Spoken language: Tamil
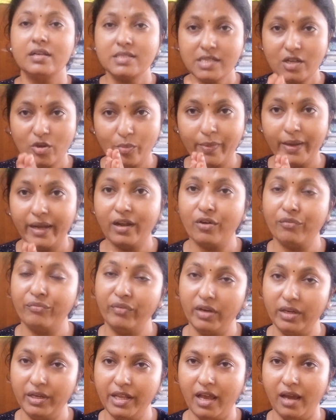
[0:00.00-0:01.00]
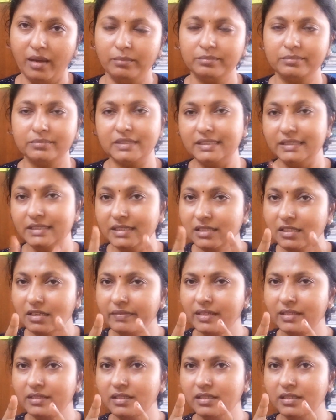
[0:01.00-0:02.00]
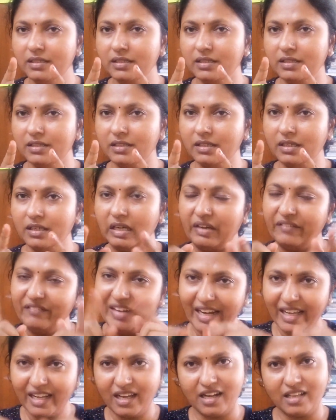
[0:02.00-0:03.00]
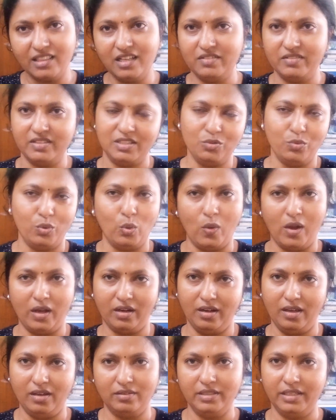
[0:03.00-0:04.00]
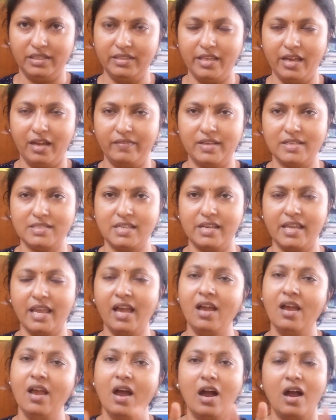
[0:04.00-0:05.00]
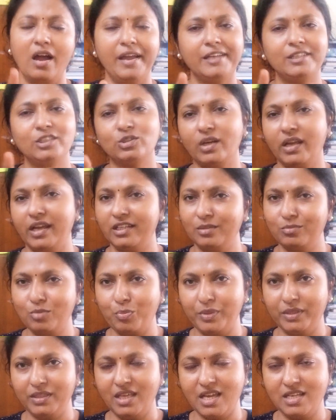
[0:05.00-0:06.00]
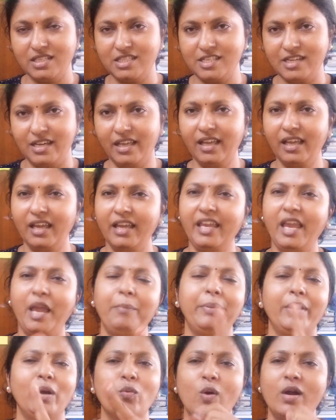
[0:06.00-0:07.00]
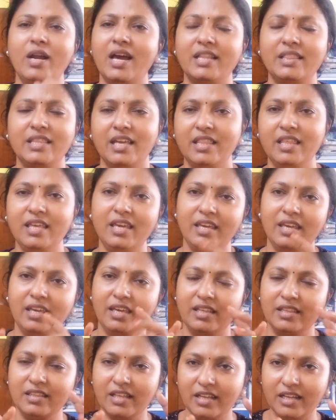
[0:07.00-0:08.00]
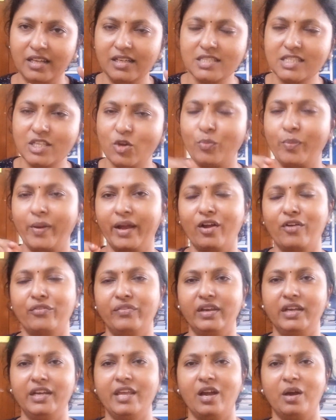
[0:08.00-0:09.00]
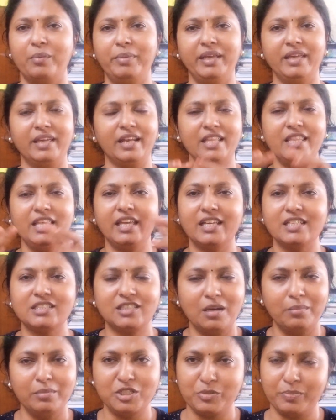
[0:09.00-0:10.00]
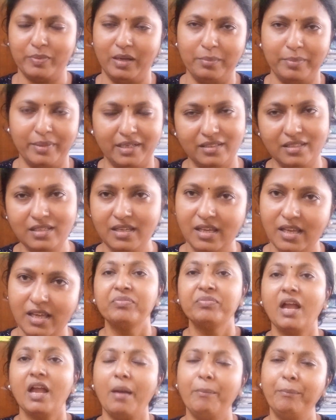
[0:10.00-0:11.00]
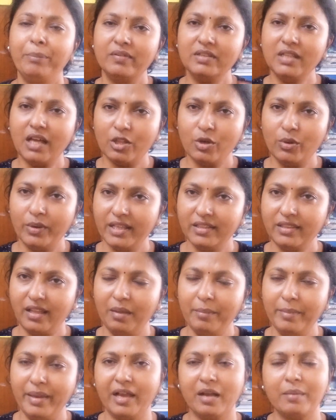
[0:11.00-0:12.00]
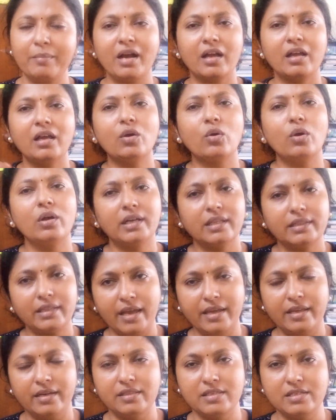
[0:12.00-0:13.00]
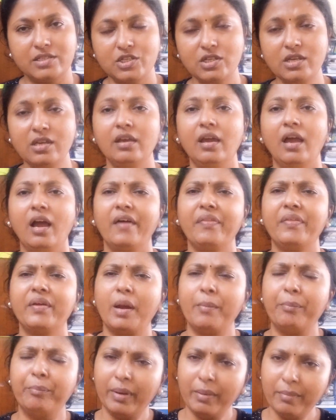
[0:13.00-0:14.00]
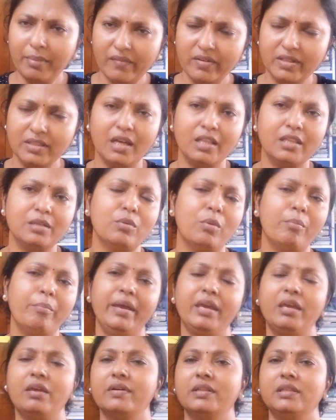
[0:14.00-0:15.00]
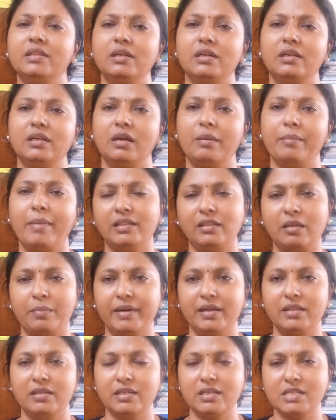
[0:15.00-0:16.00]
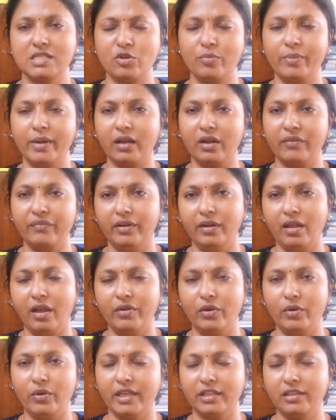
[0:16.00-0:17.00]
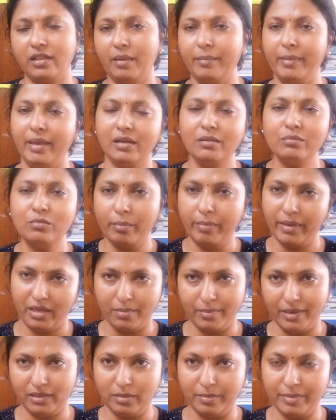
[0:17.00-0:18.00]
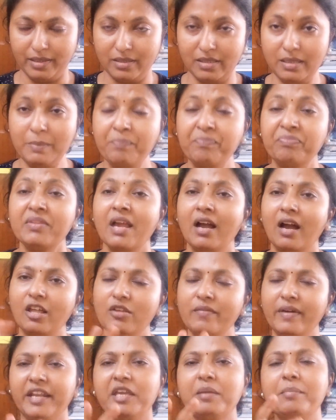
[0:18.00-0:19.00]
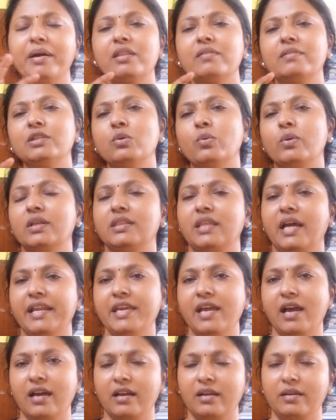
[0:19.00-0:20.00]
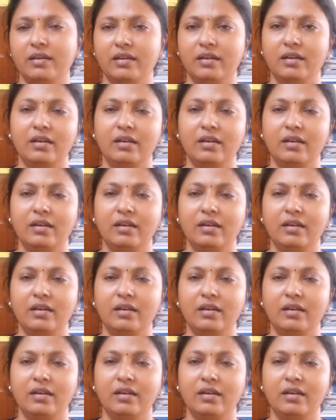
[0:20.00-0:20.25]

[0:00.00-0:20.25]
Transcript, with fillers: ரிசர்வ் பேங்க் ஆஃப் இந்தியா இது வந்து வெள்ளக்காரன் தான் வந்து உருவாக்கணும் இந்தியாவில் சரியா ஆயிரத்தி தொள்ளாயிரத்தி முப்பத்தி அஞ்சில் ஏப்ரல் ஒன்றாம் தேதி இந்த ரிசர்வ் பேங்க் ஆஃப் இந்தியா அப்படிங்கிறது இங்கே எஸ்டாப்ளிஷ் பண்ணப்பட்டது அப்போ வந்து அதனுடைய தலைமையகமாக கொல்கத்தா இருந்துச்சு அதுக்கப்புறமா வந்து அது மும்பைக்கு வந்து மாற்றப்படுது ரிசர்வ் பேங்க் ஆஃப் இந்தியாவினுடைய தலைமையகம் மும்பைக்கு மாற்றப்படுது அது வரைக்கும் அது வந்து ஒரு தனியார்